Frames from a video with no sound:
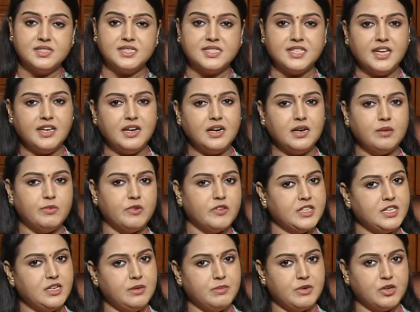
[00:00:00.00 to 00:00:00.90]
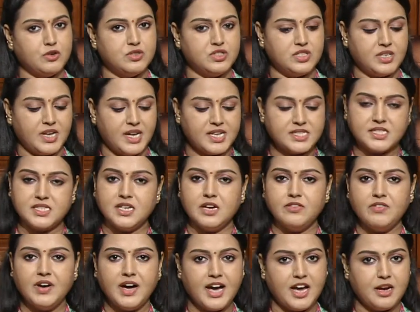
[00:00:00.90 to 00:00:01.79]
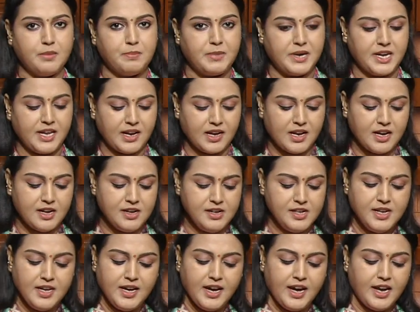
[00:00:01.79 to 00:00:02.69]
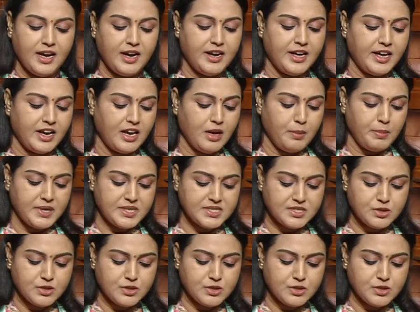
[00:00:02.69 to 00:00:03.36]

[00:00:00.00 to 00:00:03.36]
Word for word: சீரகம் வந்து நம்ம கொஞ்சம் எக்ஸ்ட்ராவாக ஆட் பண்ணிக்கலாம் ஏன்னா நிறைய பேர்